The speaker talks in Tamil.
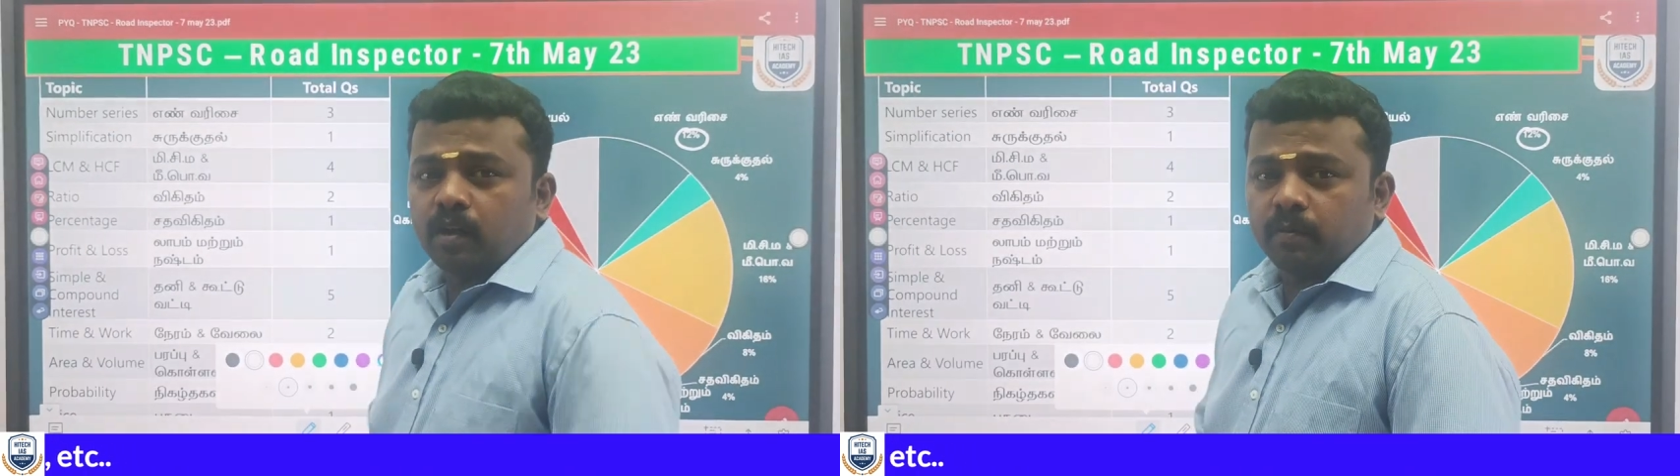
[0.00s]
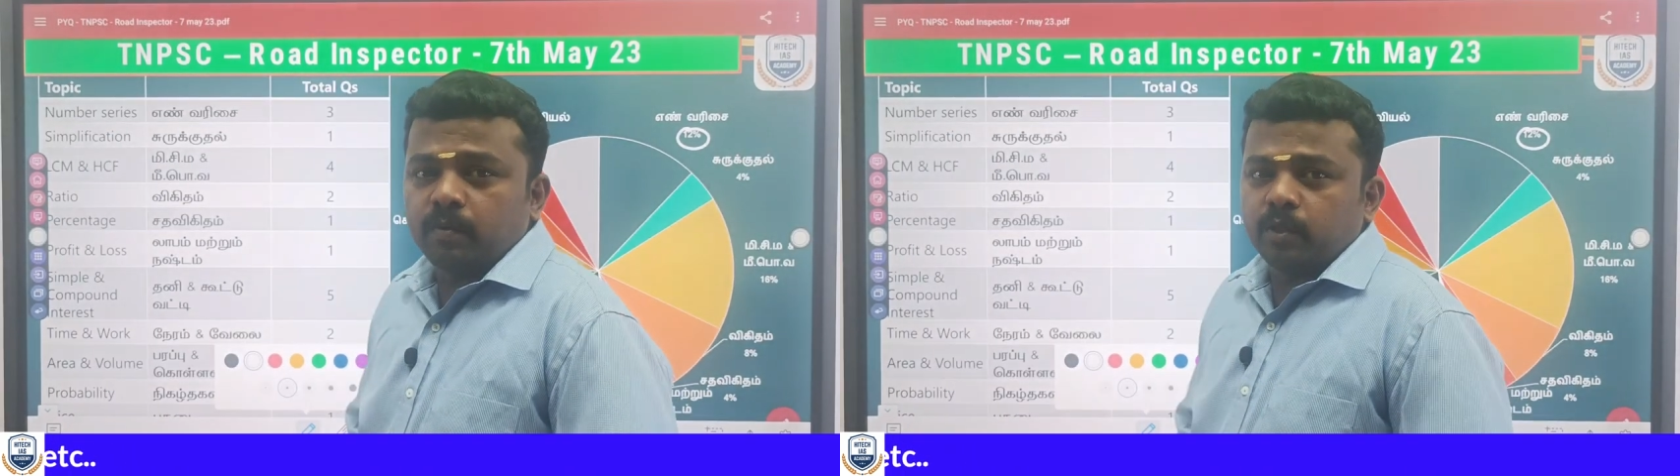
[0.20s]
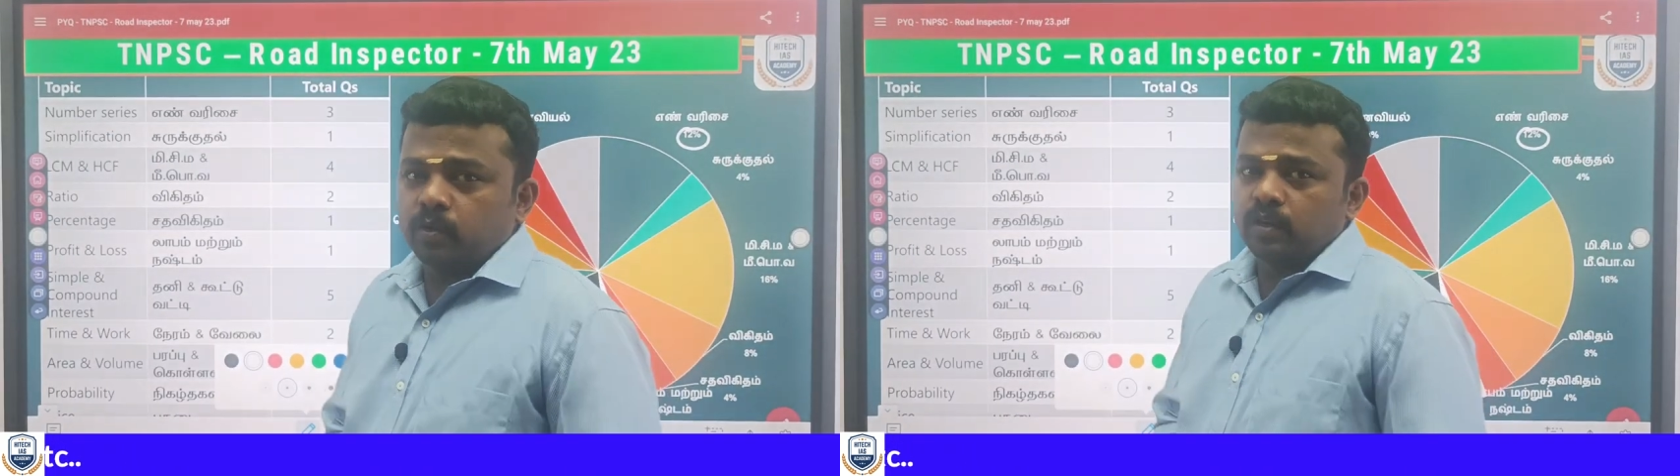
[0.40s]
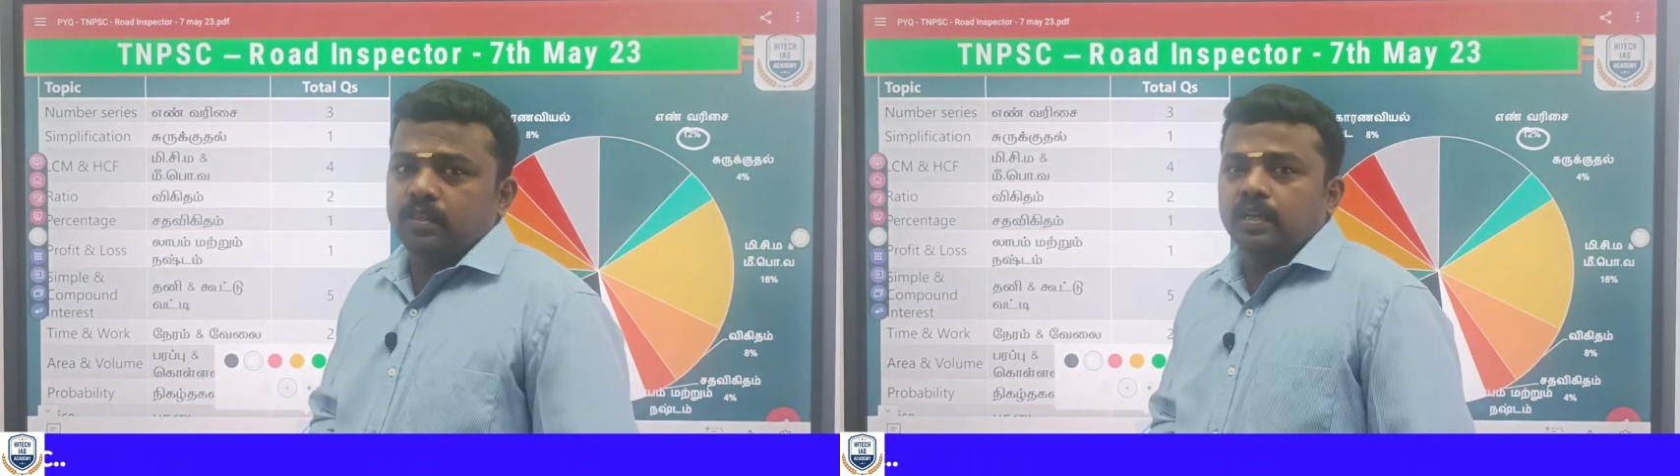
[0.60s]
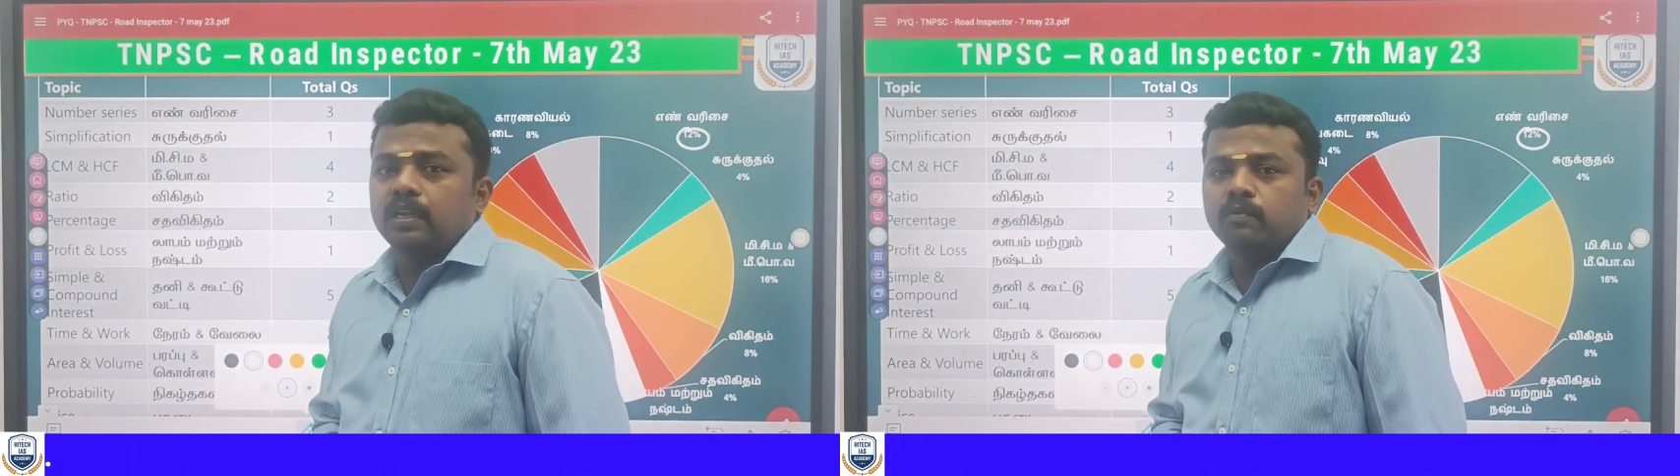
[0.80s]
நார்மலாக பார்த்தோன்னா
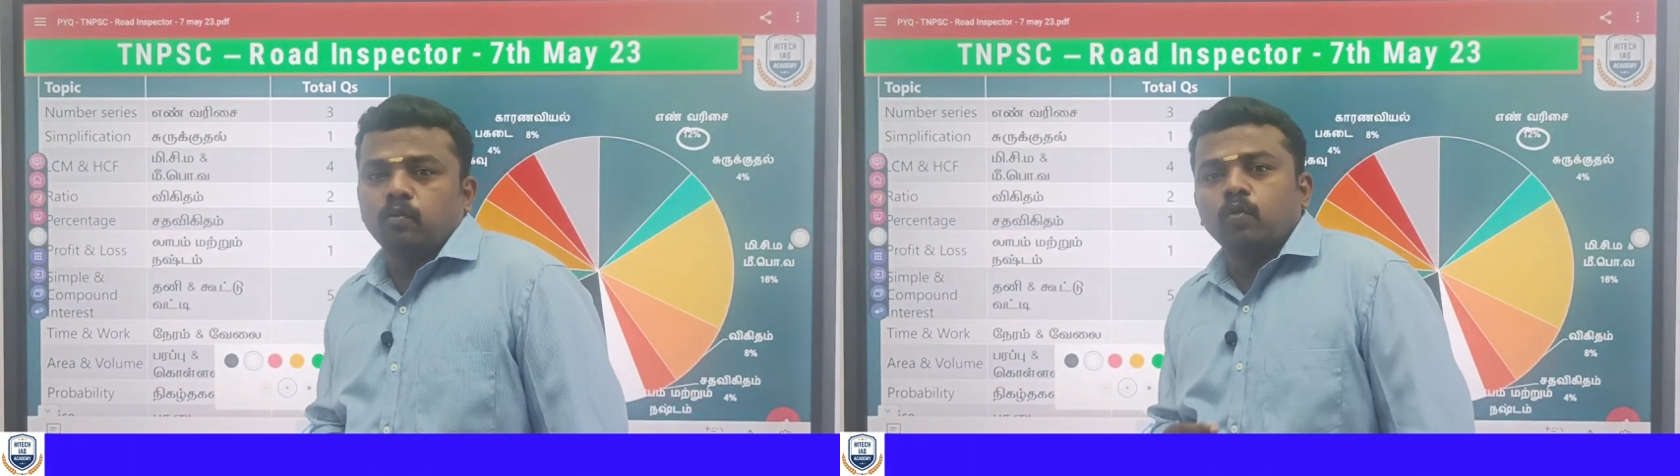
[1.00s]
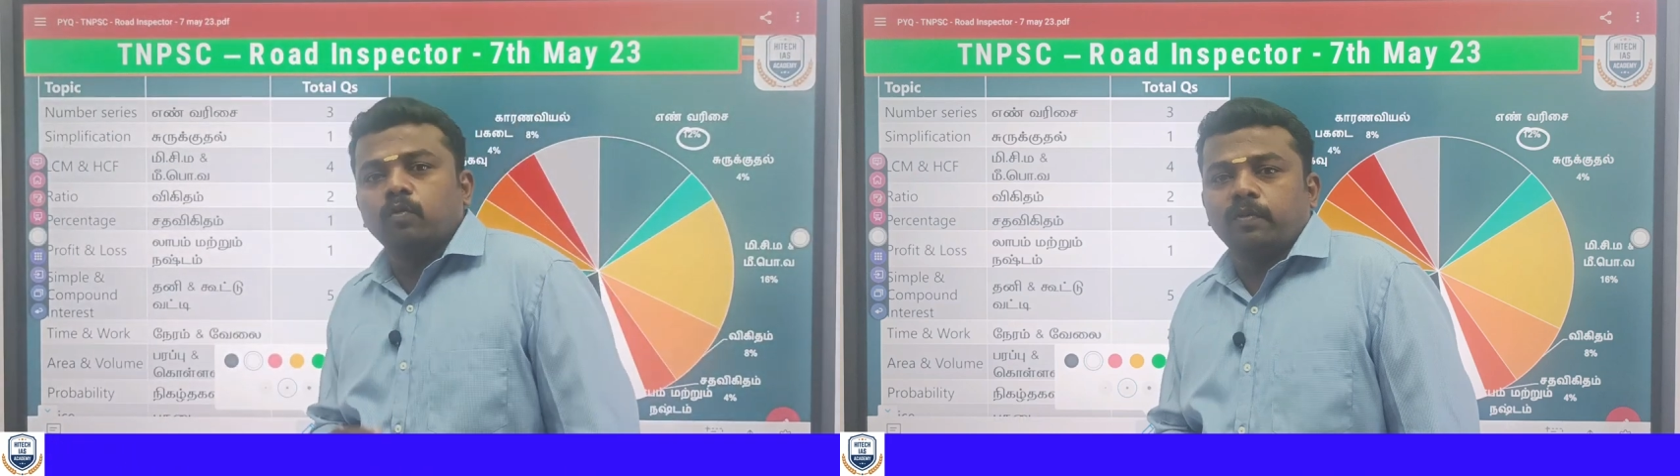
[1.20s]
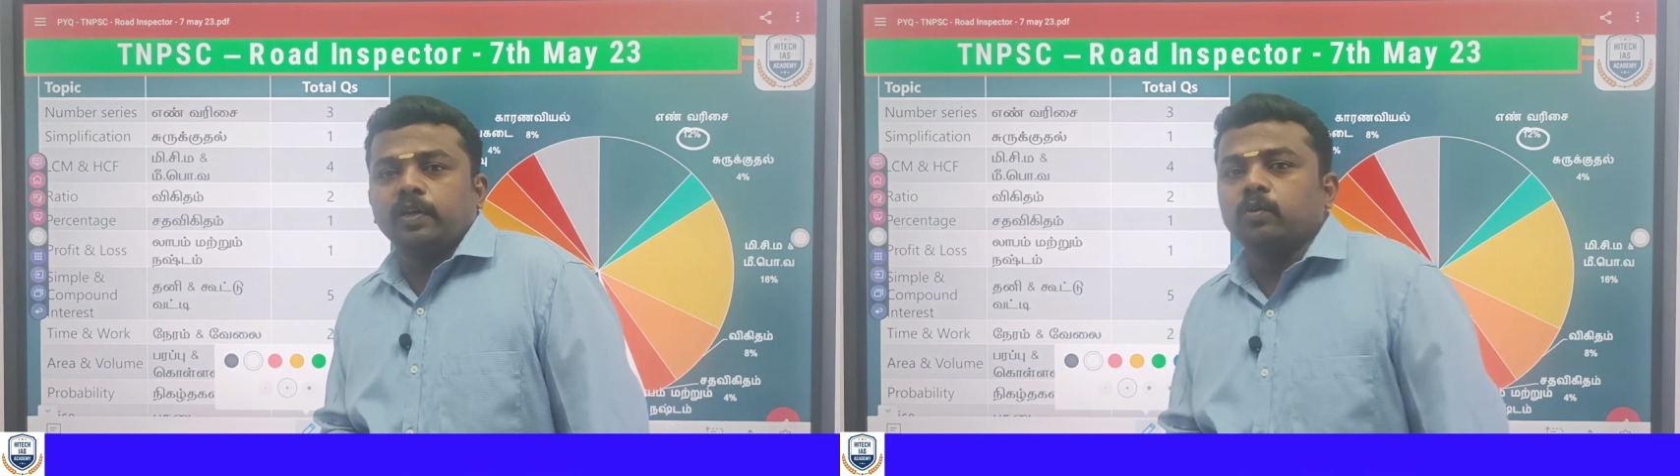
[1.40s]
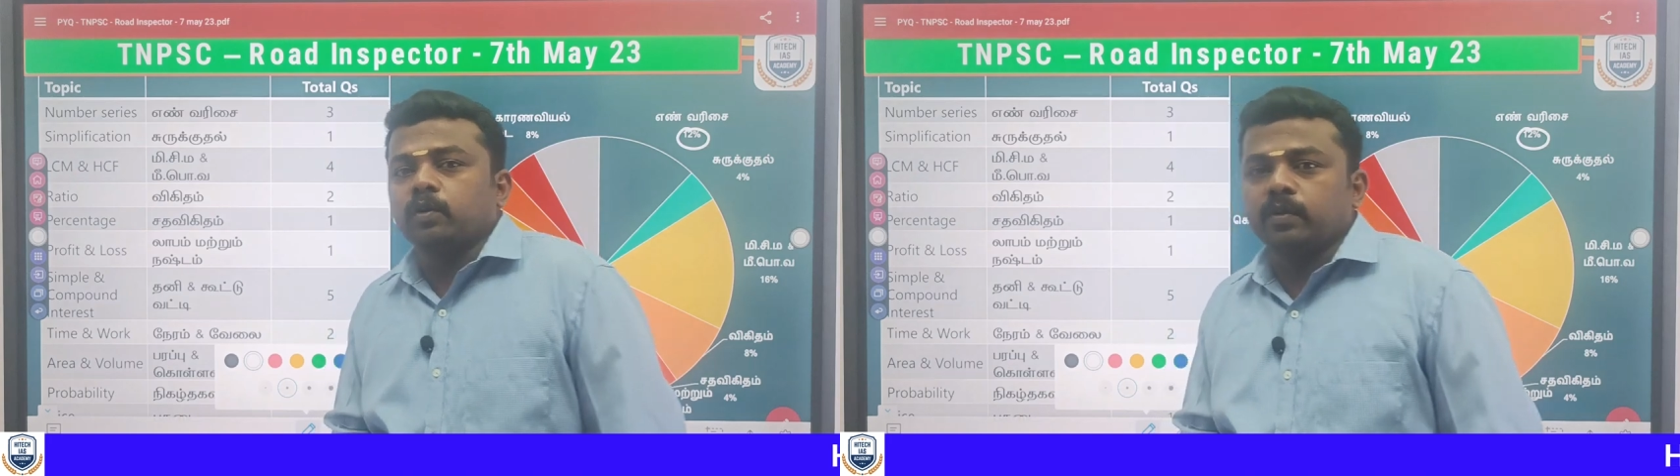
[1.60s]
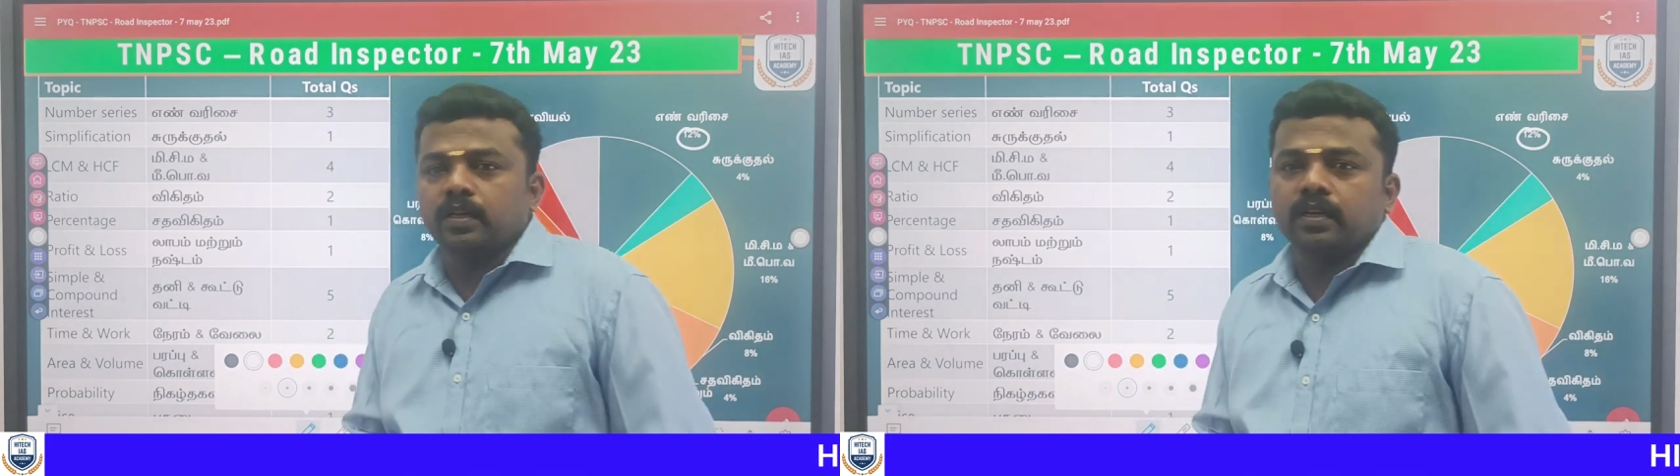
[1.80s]
த்ரீ ஃபோர் ஃபைவ்
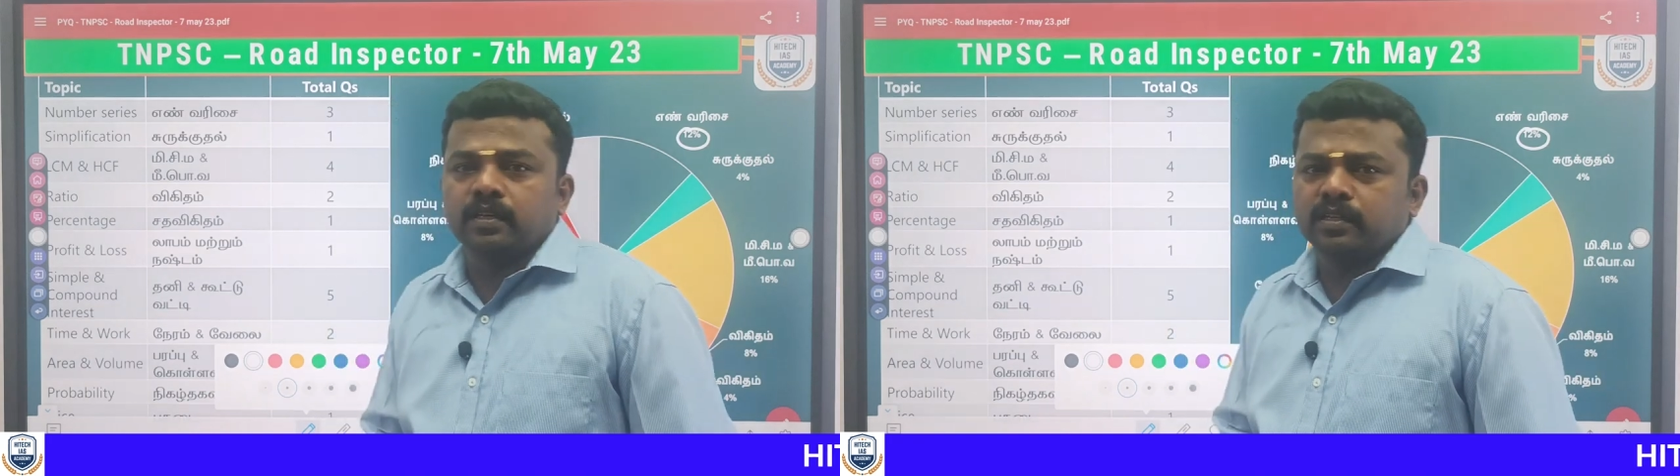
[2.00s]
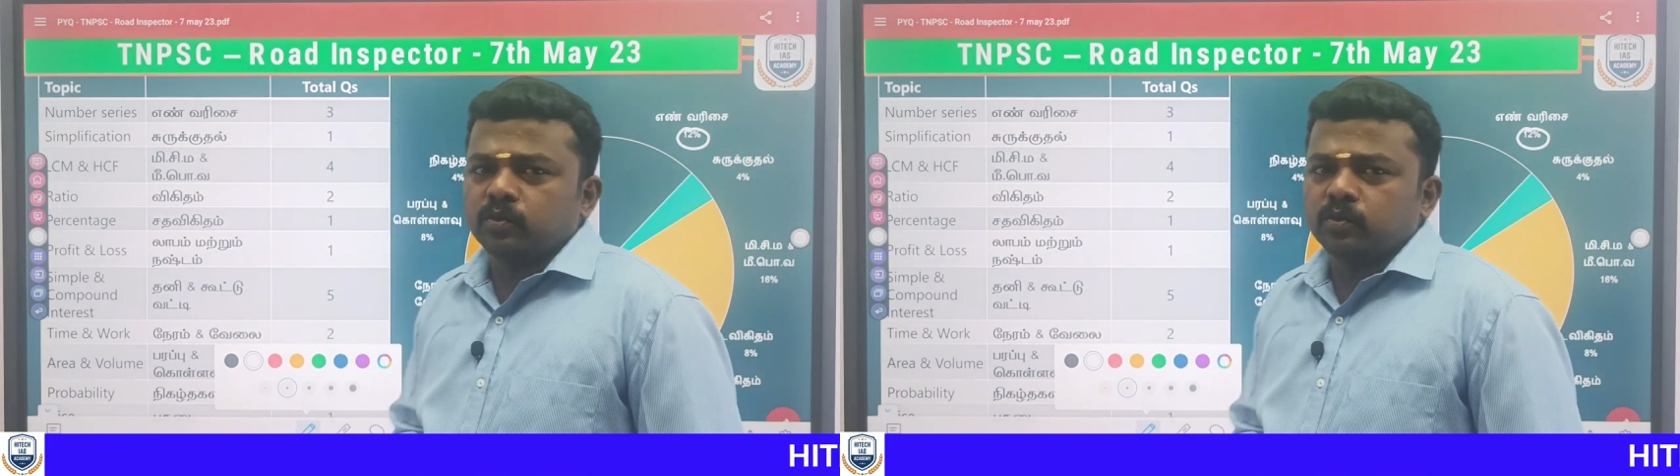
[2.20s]
கூட வந்திருக்கு